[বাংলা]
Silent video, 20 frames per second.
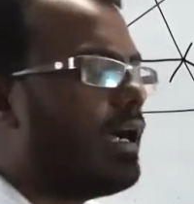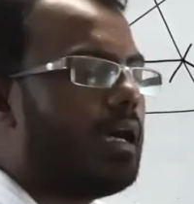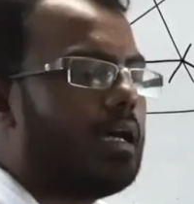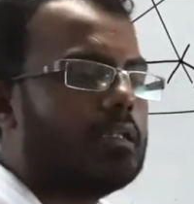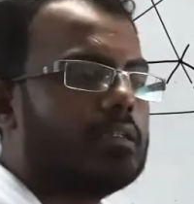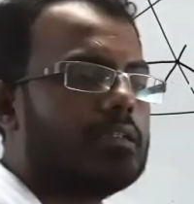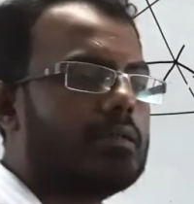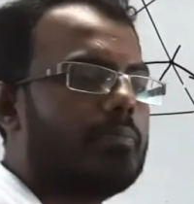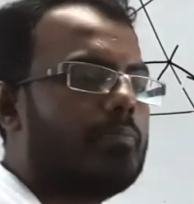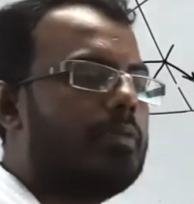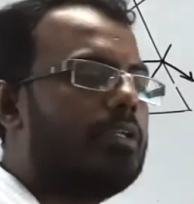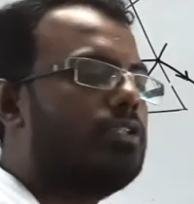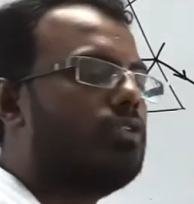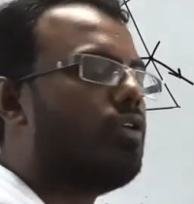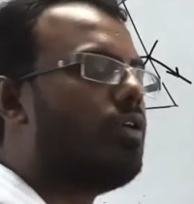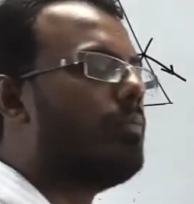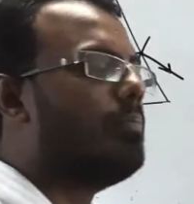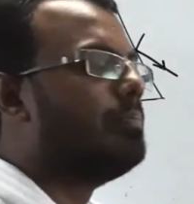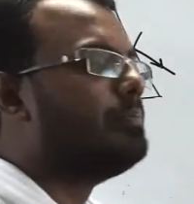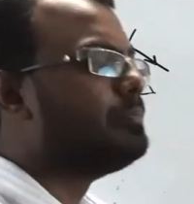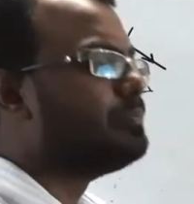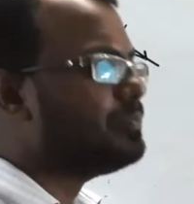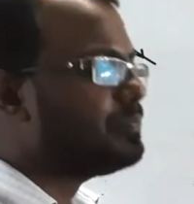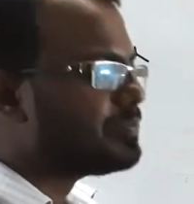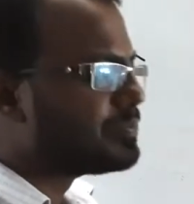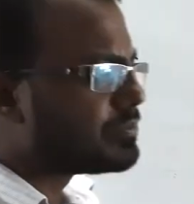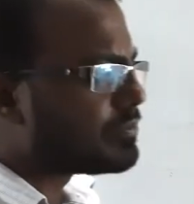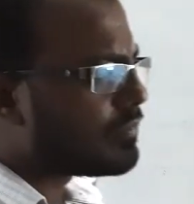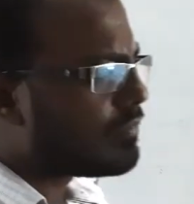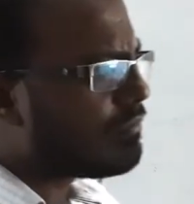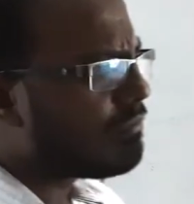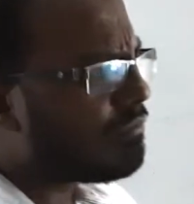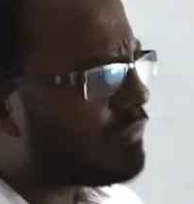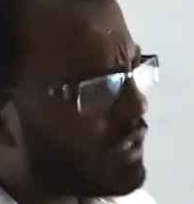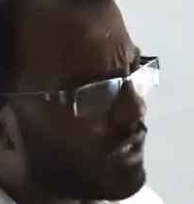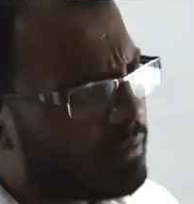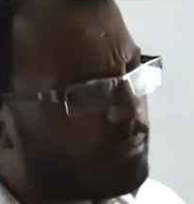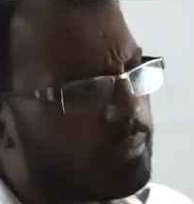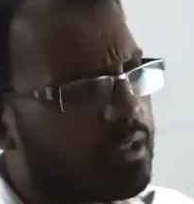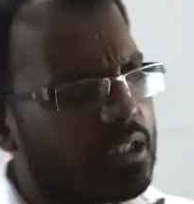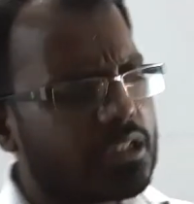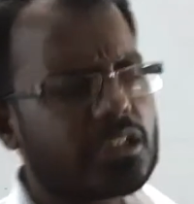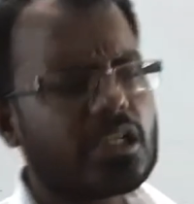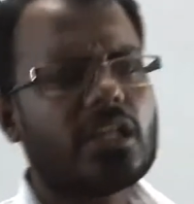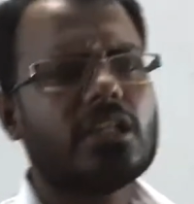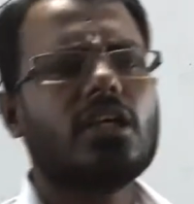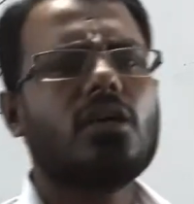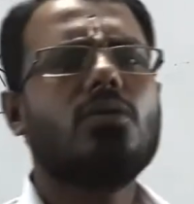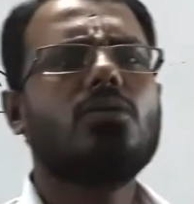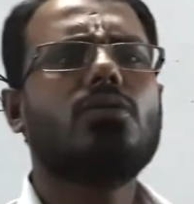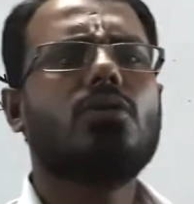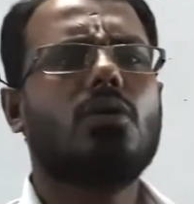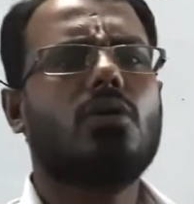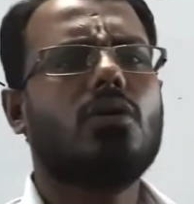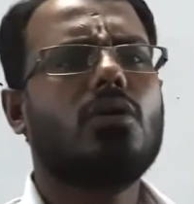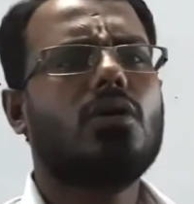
আচ্ছা পিজম মে সাধারণত